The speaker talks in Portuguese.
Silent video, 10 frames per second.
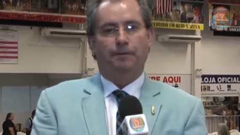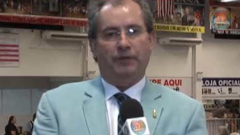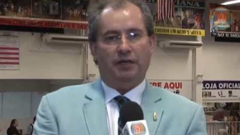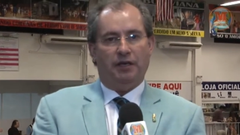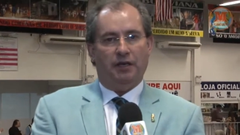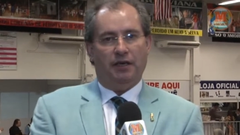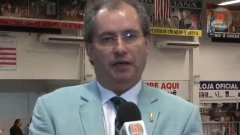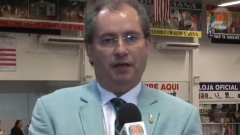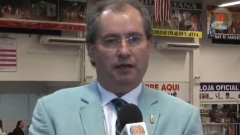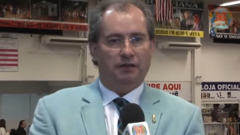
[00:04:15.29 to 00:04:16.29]

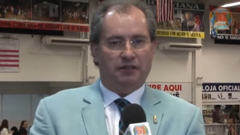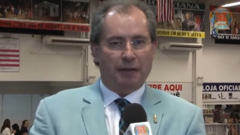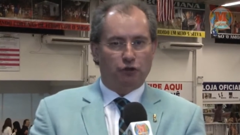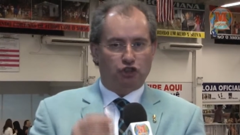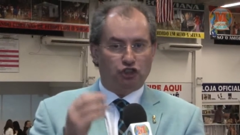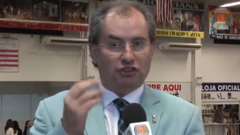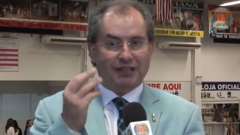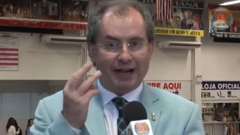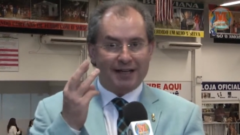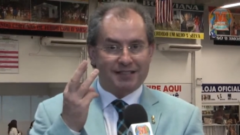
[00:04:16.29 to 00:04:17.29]
E temos
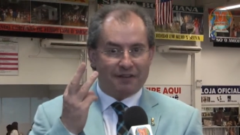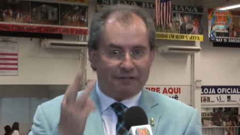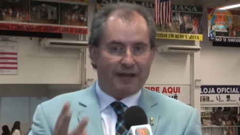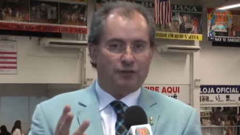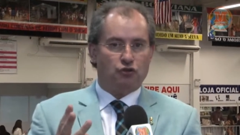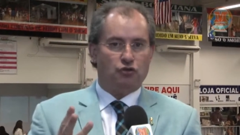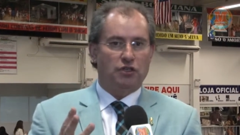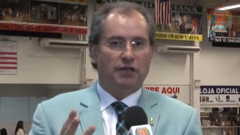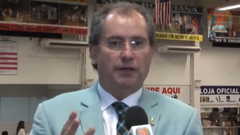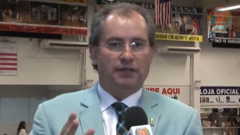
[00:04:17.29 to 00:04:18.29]
três eventos
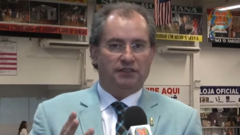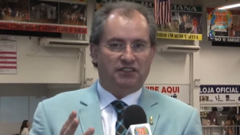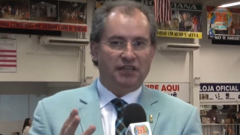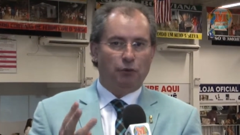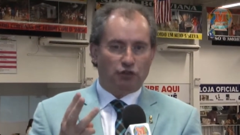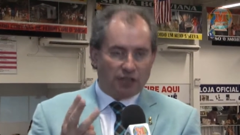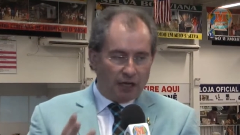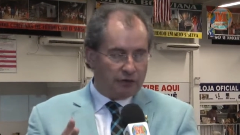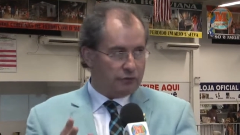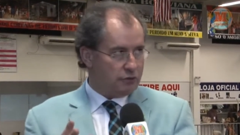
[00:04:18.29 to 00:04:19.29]

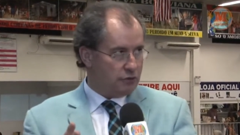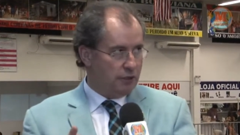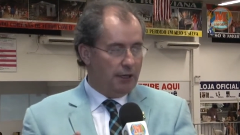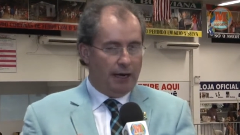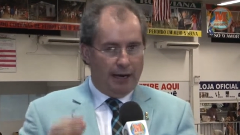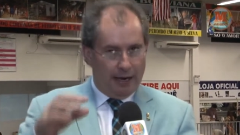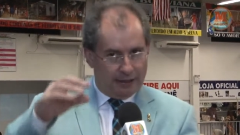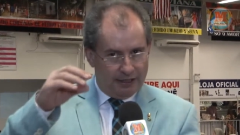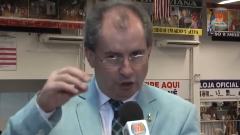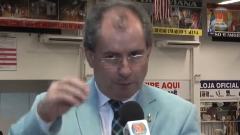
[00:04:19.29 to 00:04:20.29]
simultâneos. É
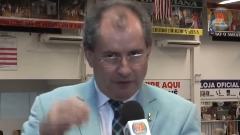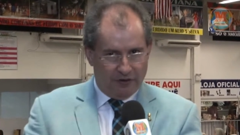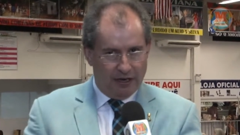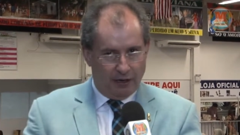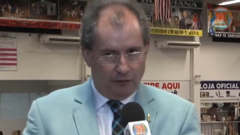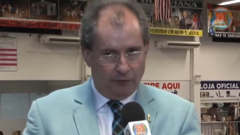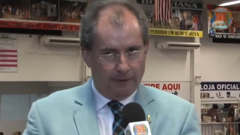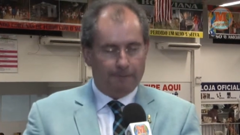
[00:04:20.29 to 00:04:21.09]
aqui no pavilhão,